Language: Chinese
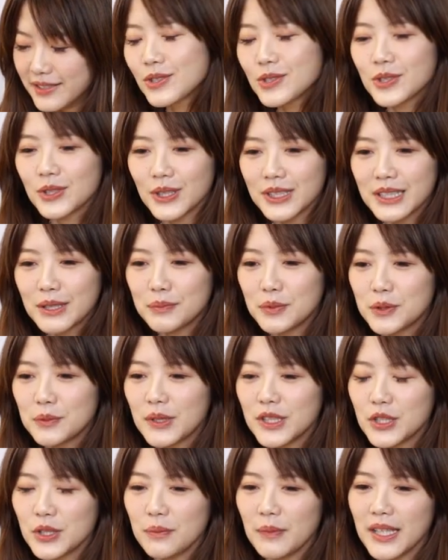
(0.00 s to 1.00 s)
据说这个部
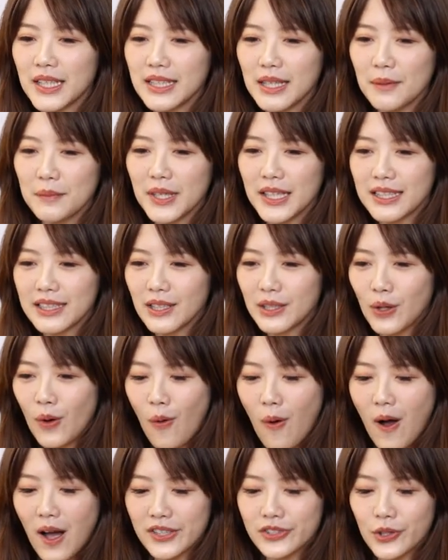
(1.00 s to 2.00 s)
门就每天在那边
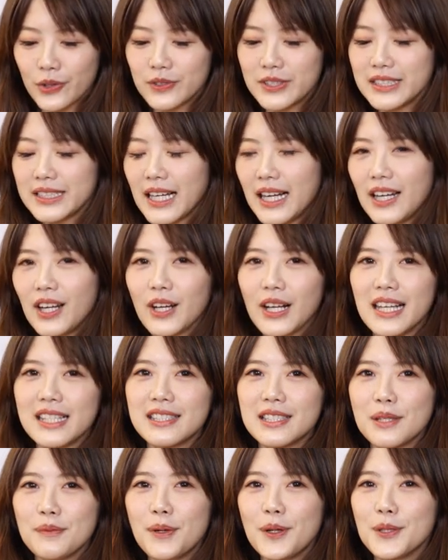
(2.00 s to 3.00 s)
划手机啊，然后
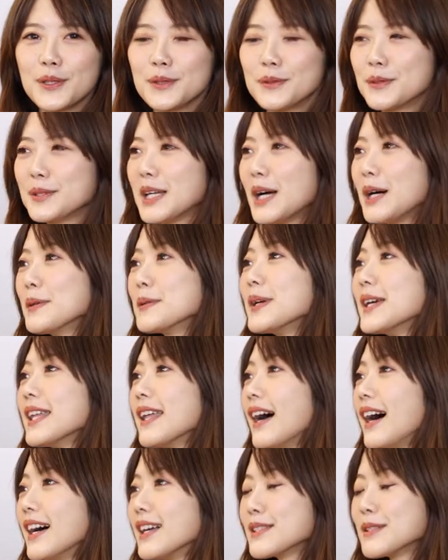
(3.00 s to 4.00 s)
看谁 po 什么照片
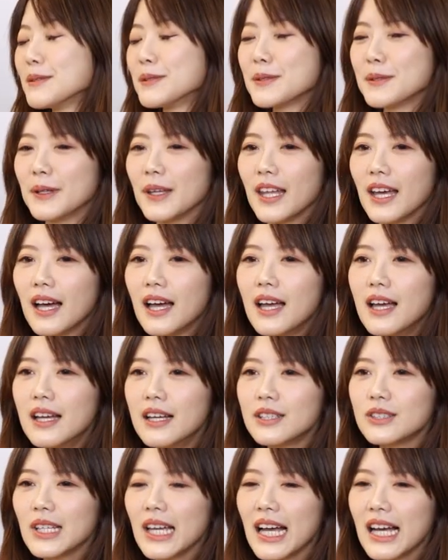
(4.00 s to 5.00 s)
啊，什么什么的。
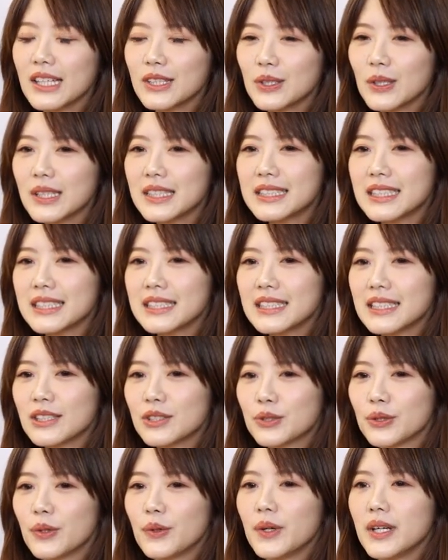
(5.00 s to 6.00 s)
所以他对这些
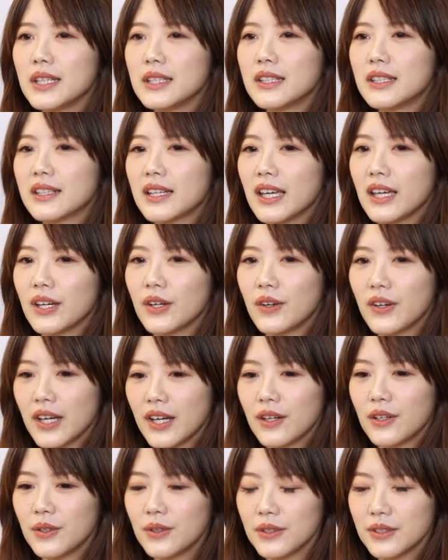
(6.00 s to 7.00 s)
所谓的
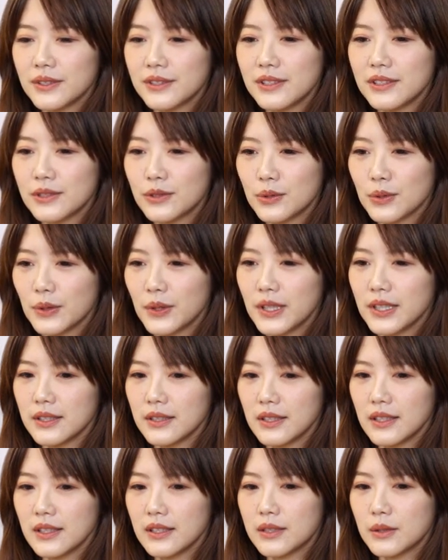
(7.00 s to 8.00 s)
KOL 或者是所谓
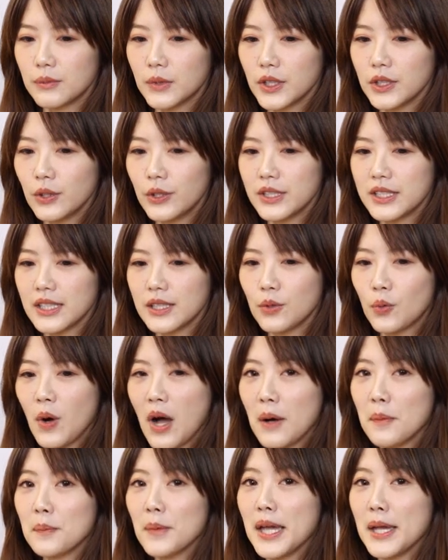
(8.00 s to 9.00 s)
的什么有一些
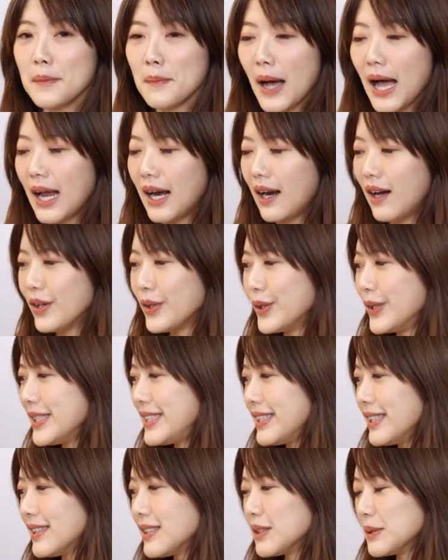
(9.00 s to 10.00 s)
网美嘛，然后有一
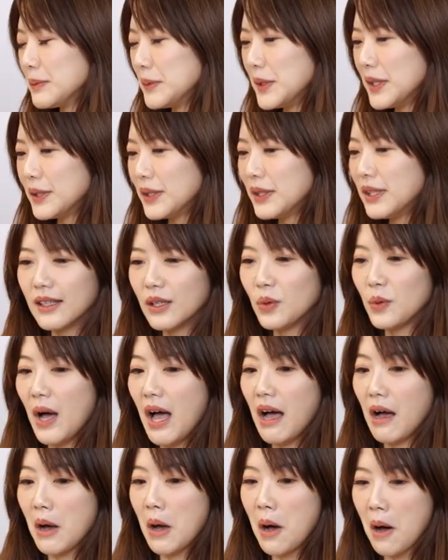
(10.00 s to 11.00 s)
些什么呃
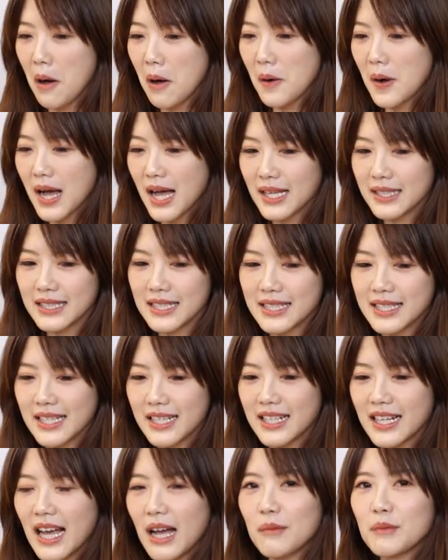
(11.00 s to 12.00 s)
网红啊这
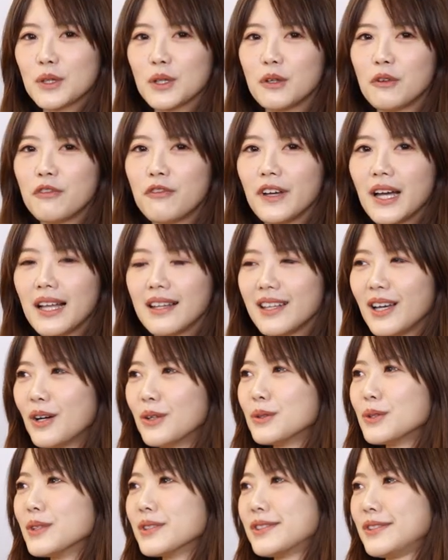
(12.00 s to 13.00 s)
些人，他们都非常
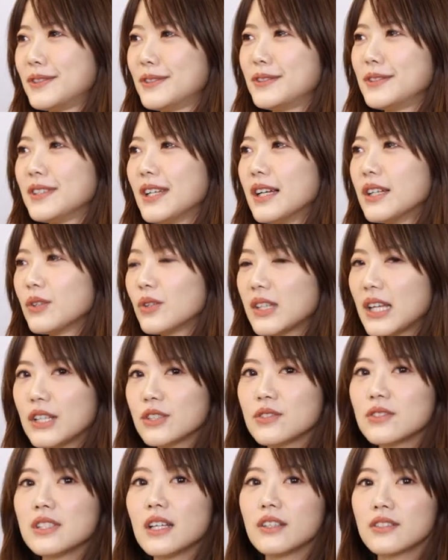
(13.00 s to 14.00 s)
了若指掌，因为他
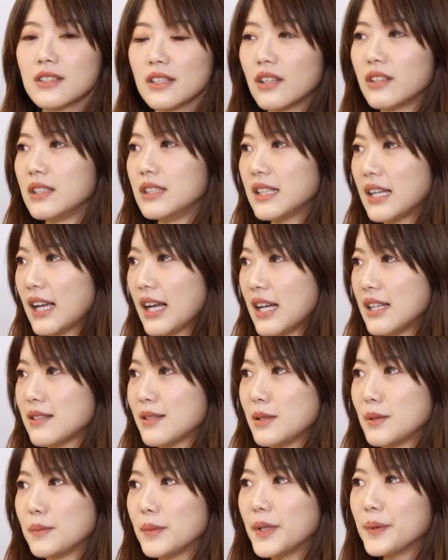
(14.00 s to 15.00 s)
就是要知道你在干
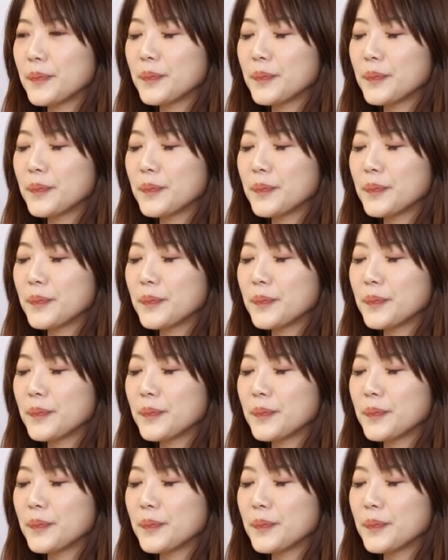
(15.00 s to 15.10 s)
什么。